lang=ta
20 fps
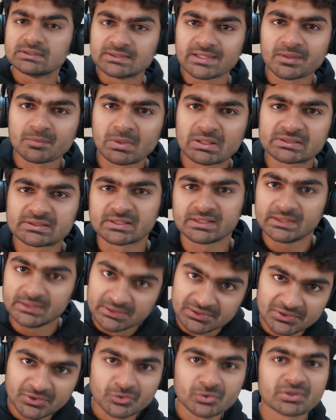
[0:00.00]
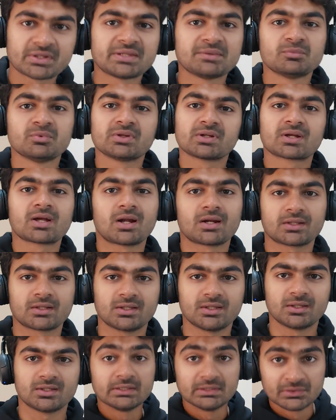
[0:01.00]
இதே மாதிரி இன்னொரு டீமும் இருக்கானுங்க
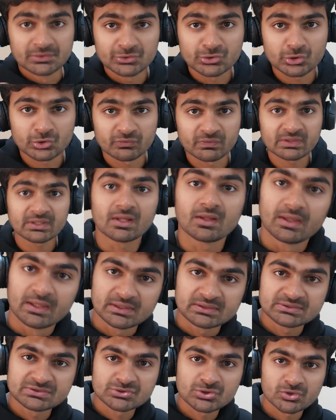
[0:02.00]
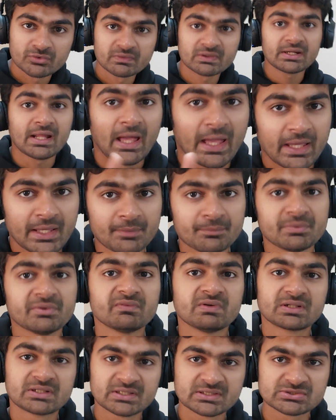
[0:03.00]
இன்ட்ரோவர்ட் எக்ஸ்ட்ரோவர்ட்
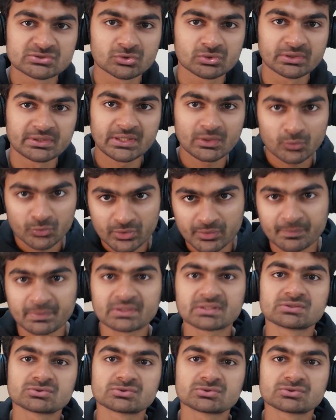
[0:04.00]
எம்பிவர்ட்னு சொல்லிட்டே கொஞ்சம் பேர்